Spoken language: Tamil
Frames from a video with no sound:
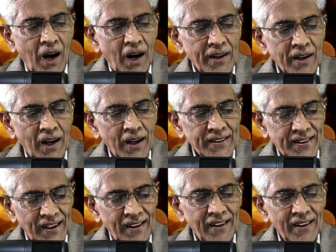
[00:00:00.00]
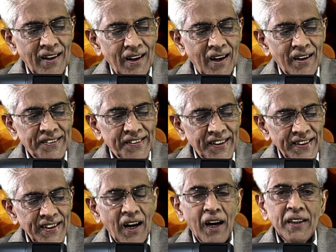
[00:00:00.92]
அண்ணாத்தல்
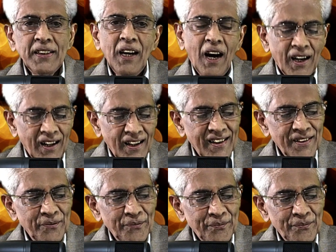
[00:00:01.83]
செய்யாது அலறு